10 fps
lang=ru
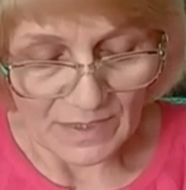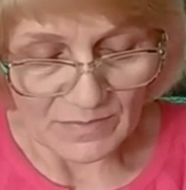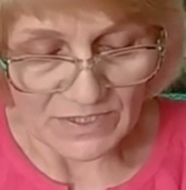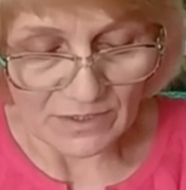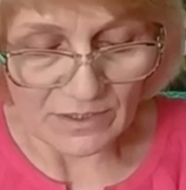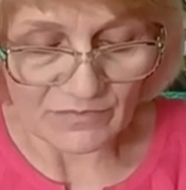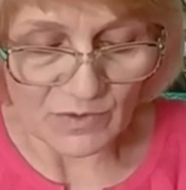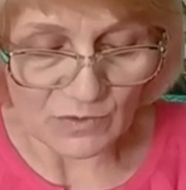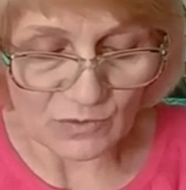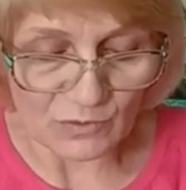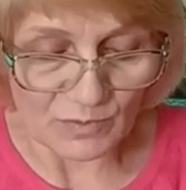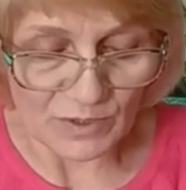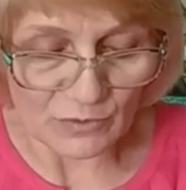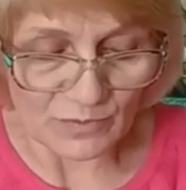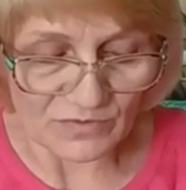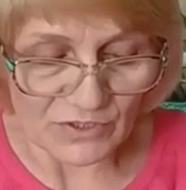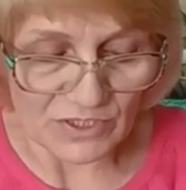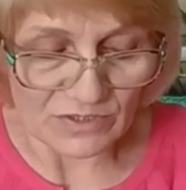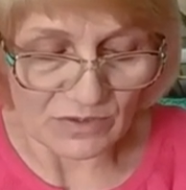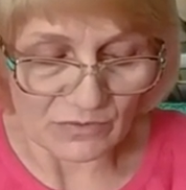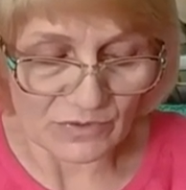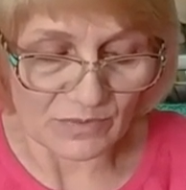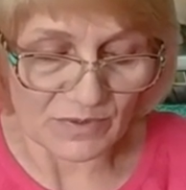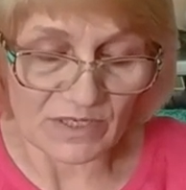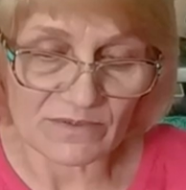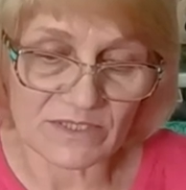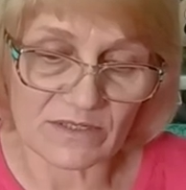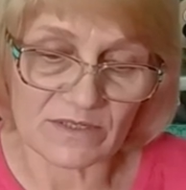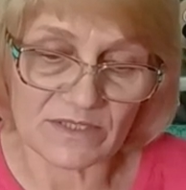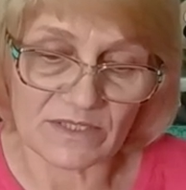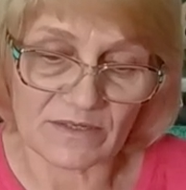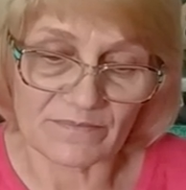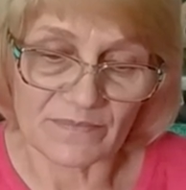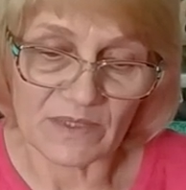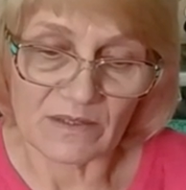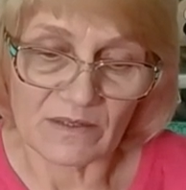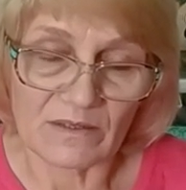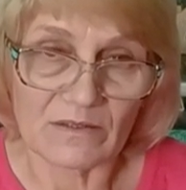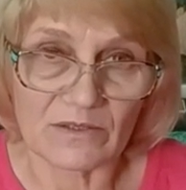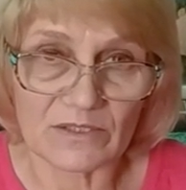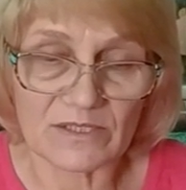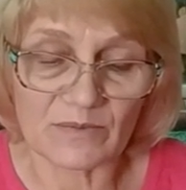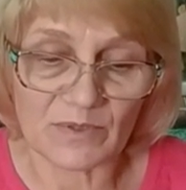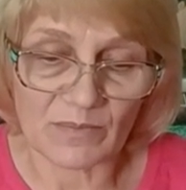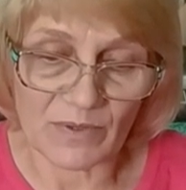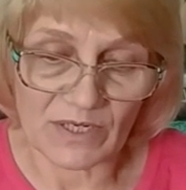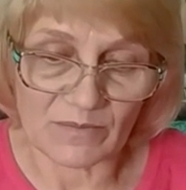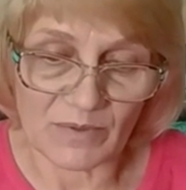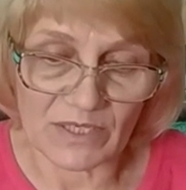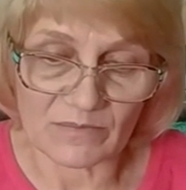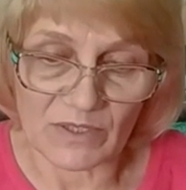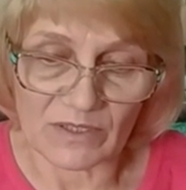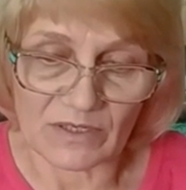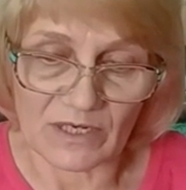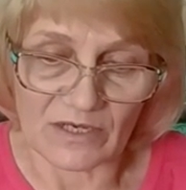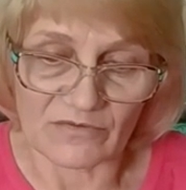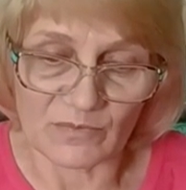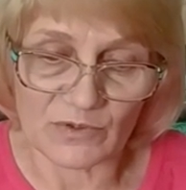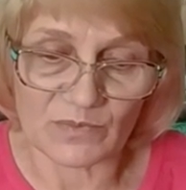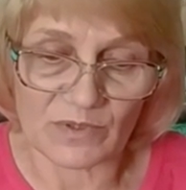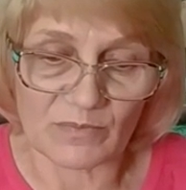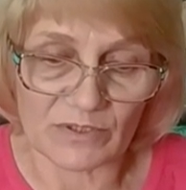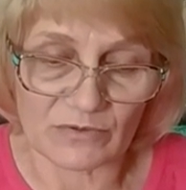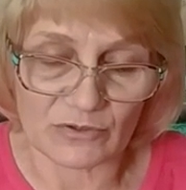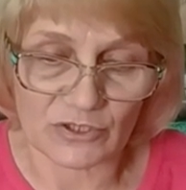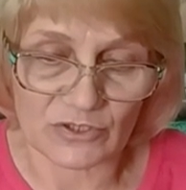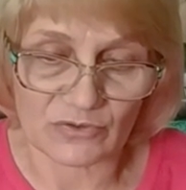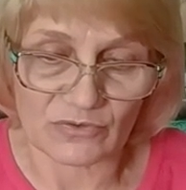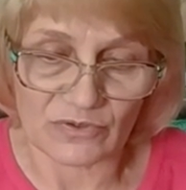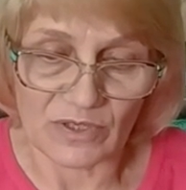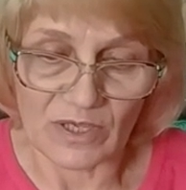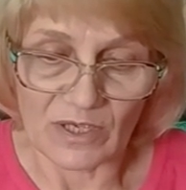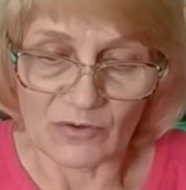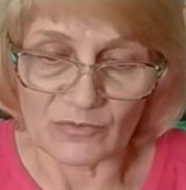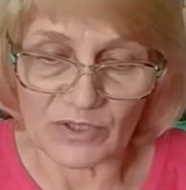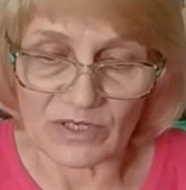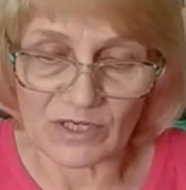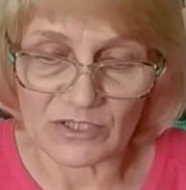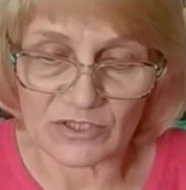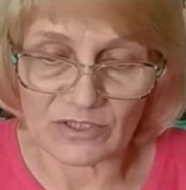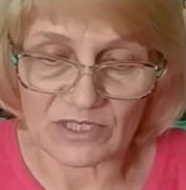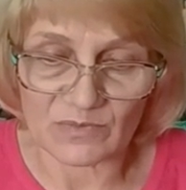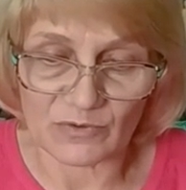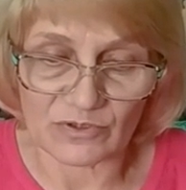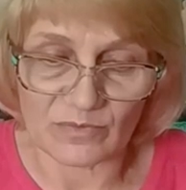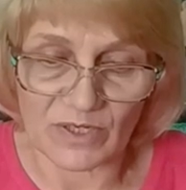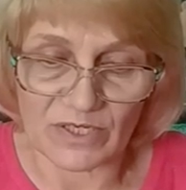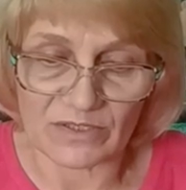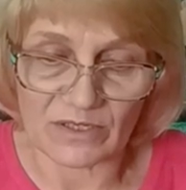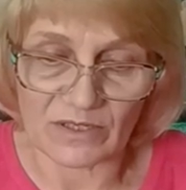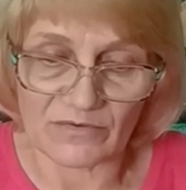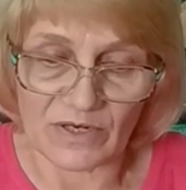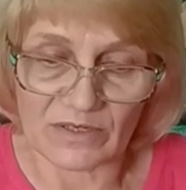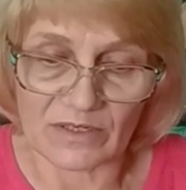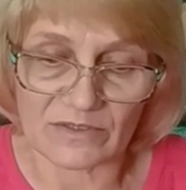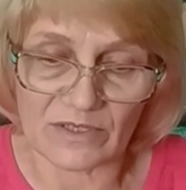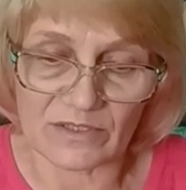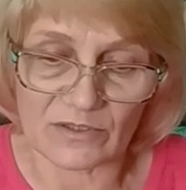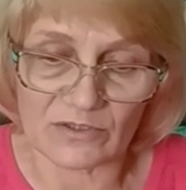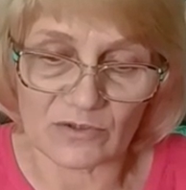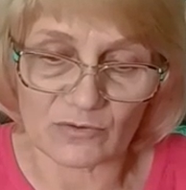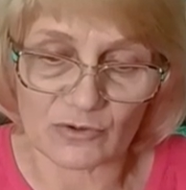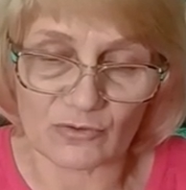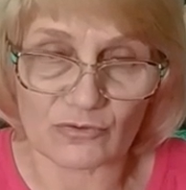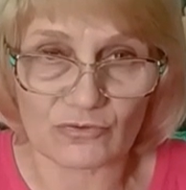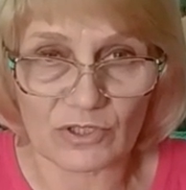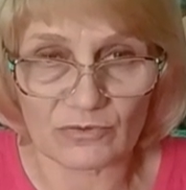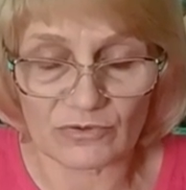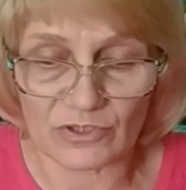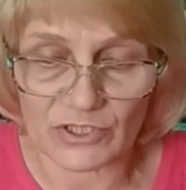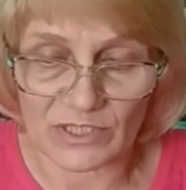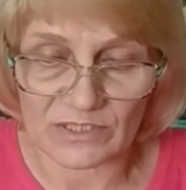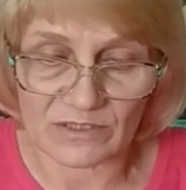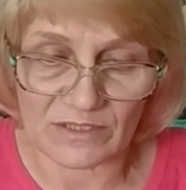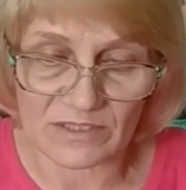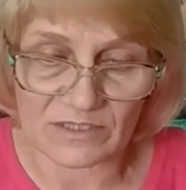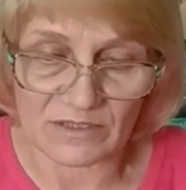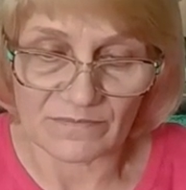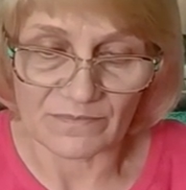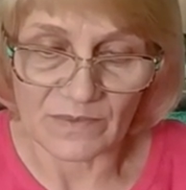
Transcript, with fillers: Постояв минутку потупившись, он направился к лисе. Если пропали пять малахаев, пусть пропадет шестой. У меня каждый раз будет болеть голова, когда я надену шкуру такой несчастной лисы.